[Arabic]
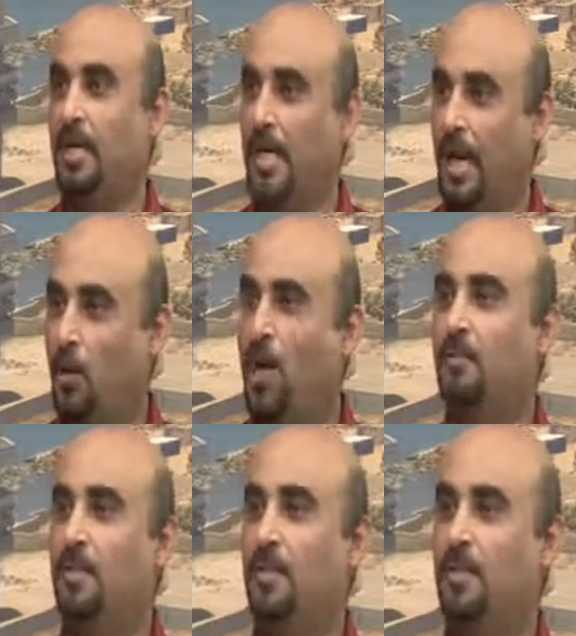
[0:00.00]

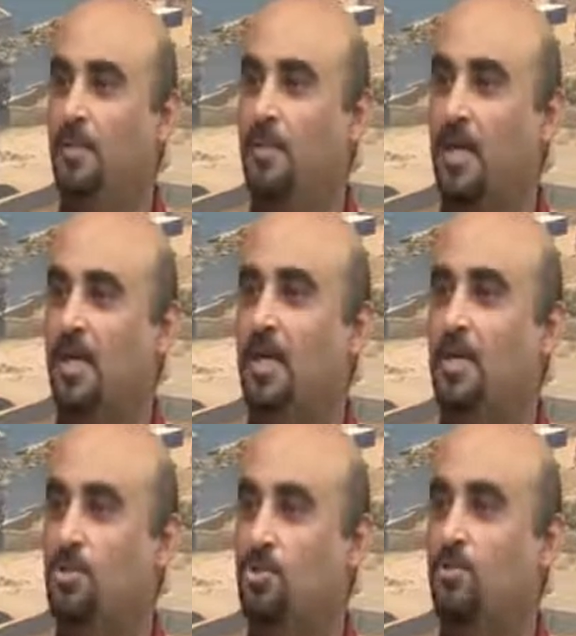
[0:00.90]
العوامل اللي
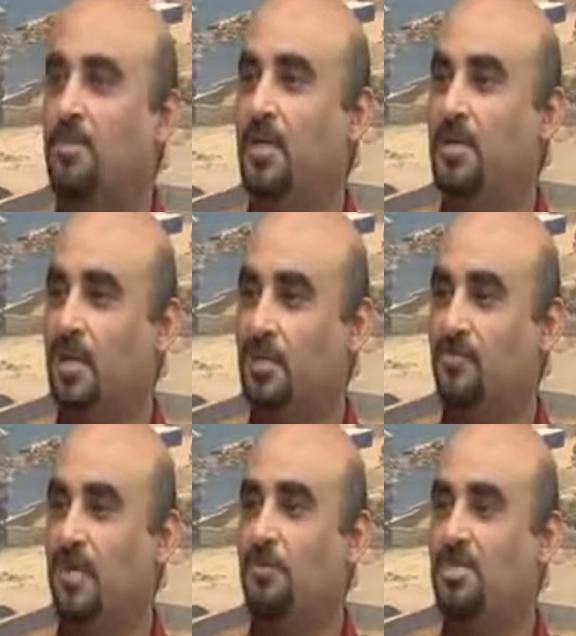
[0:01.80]
بتخلي السمنة عند
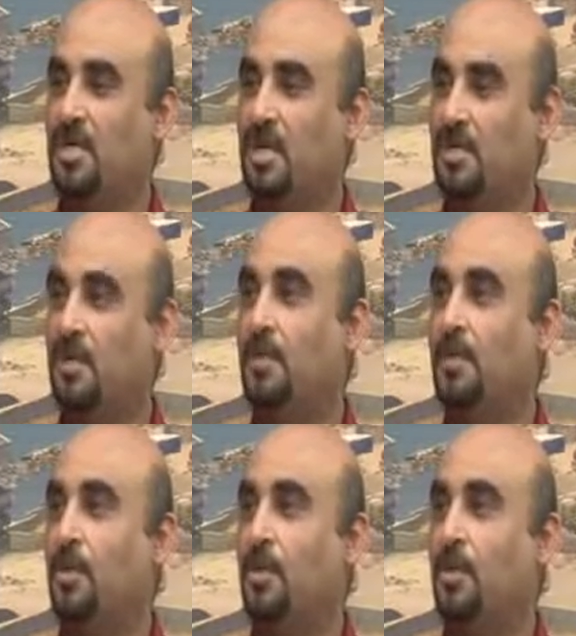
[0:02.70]
الأطفال بزيادة